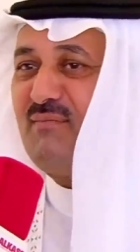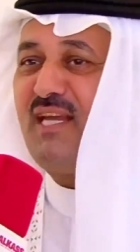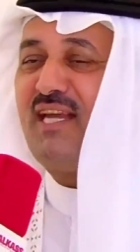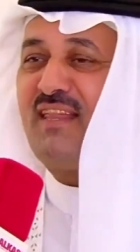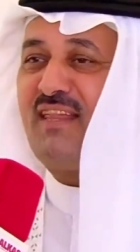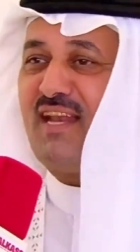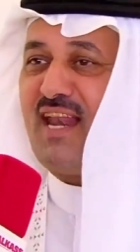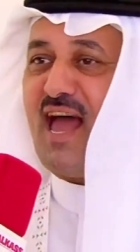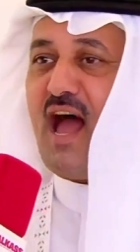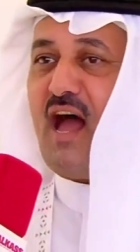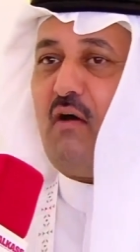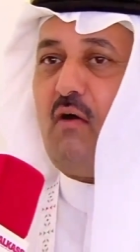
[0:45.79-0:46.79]
بإذن
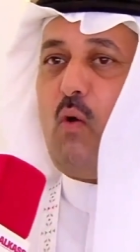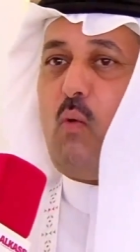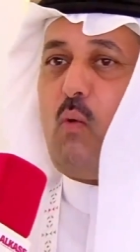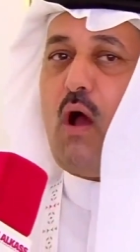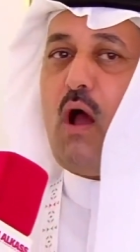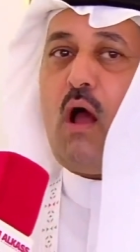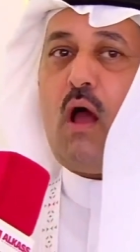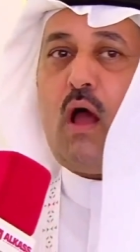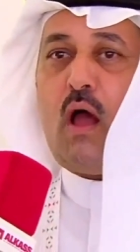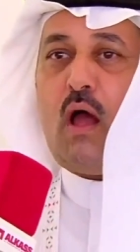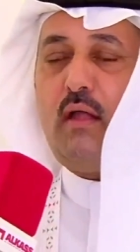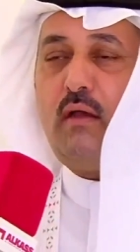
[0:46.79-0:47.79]
الله
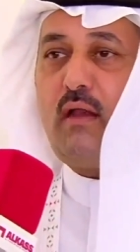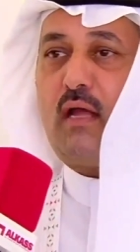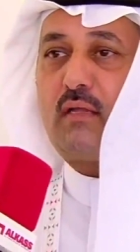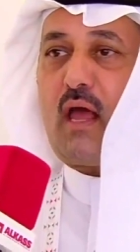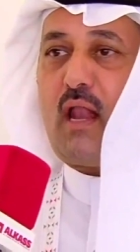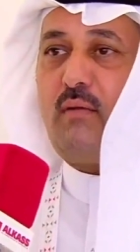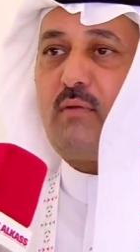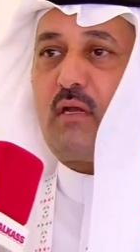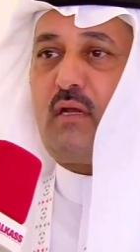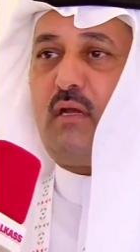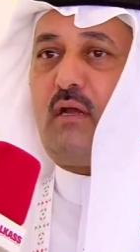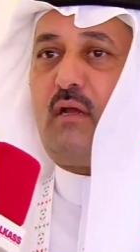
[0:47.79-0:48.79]
وحنا طال
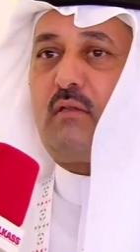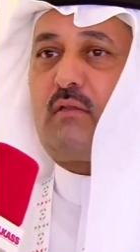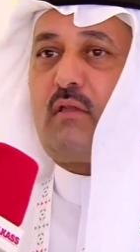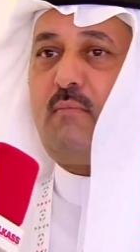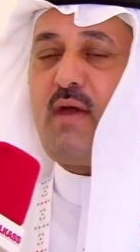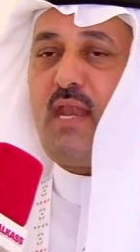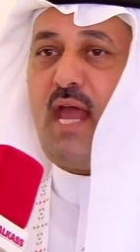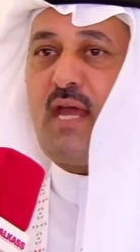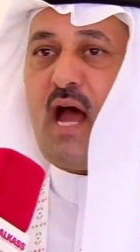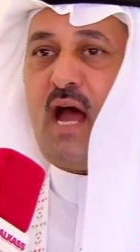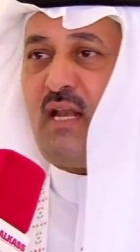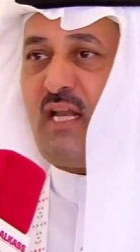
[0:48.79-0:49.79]
عمرك آه،
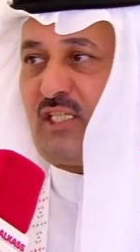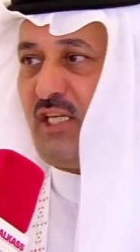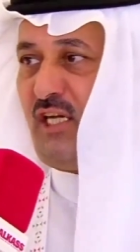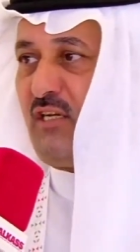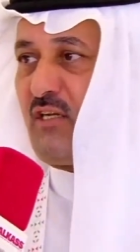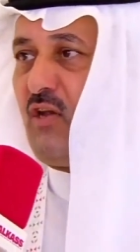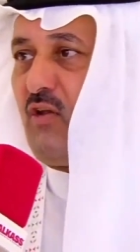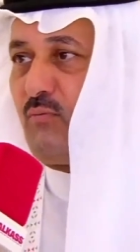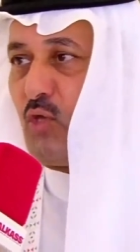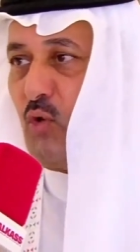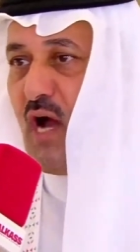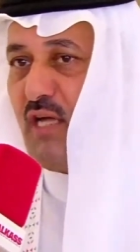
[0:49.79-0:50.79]
تمنينا أهل الشعل
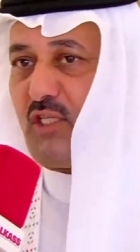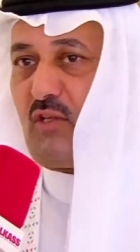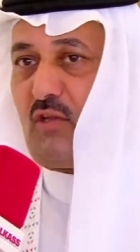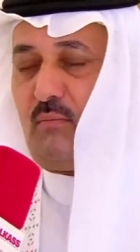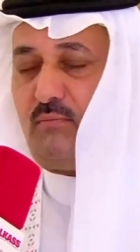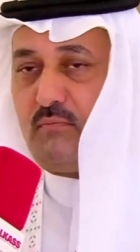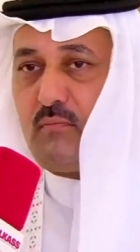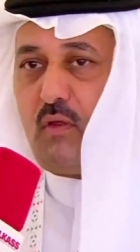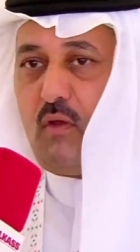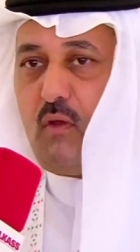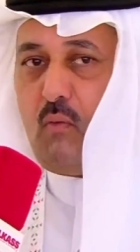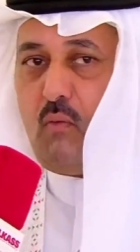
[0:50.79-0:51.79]
كلهم تواجدهم
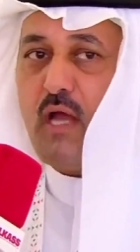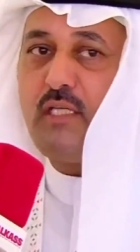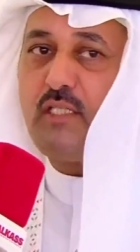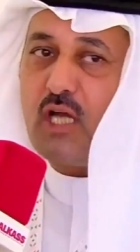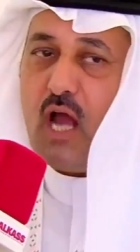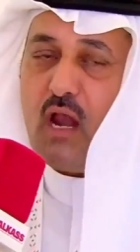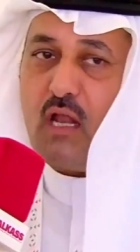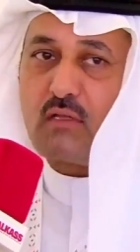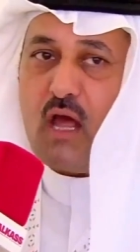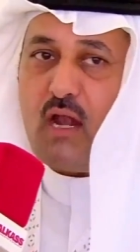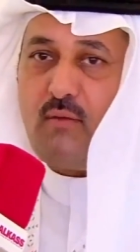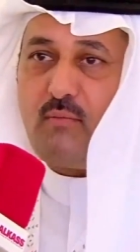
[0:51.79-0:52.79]
وإن شاء الله
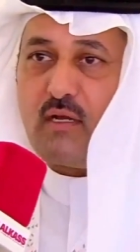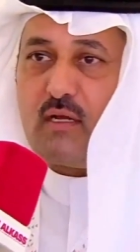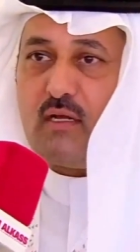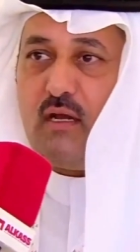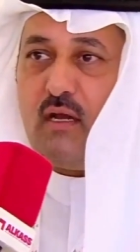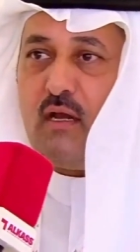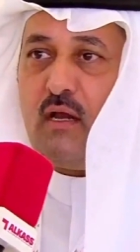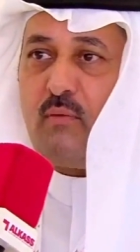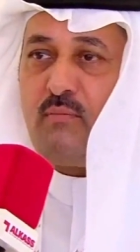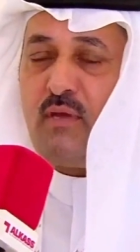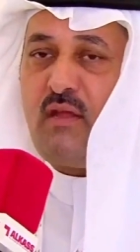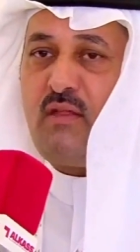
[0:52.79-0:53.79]
طال عمرك
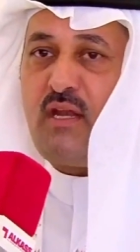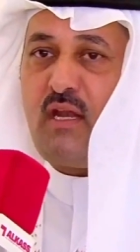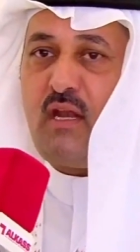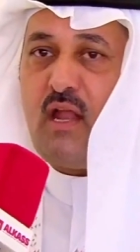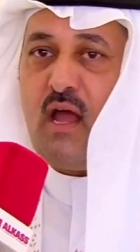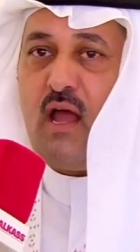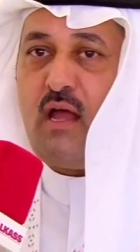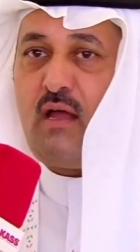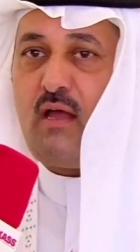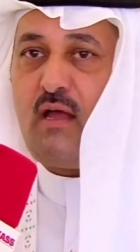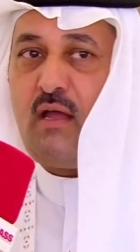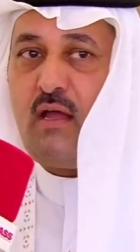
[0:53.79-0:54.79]
آه، بإذن
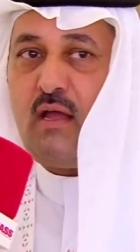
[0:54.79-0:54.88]
الله